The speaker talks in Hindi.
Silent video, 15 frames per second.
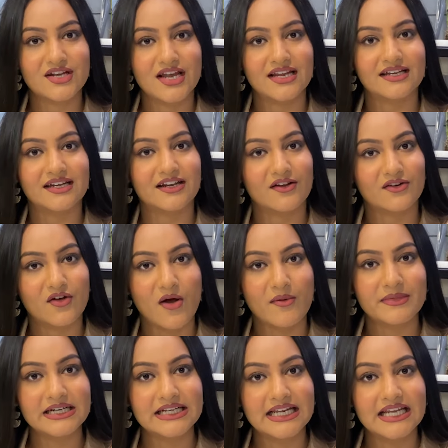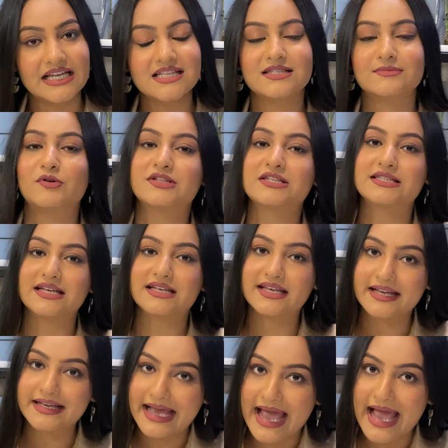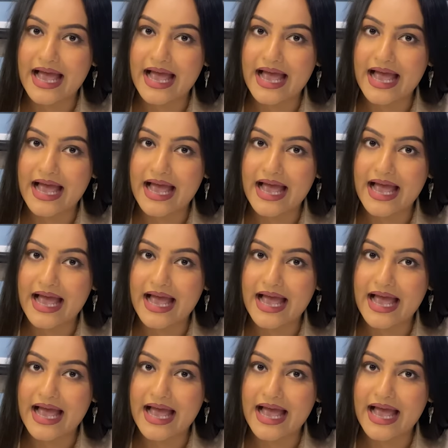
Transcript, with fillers: शेयर करें और कमेंट करें स्पोर्ट्स तक की एक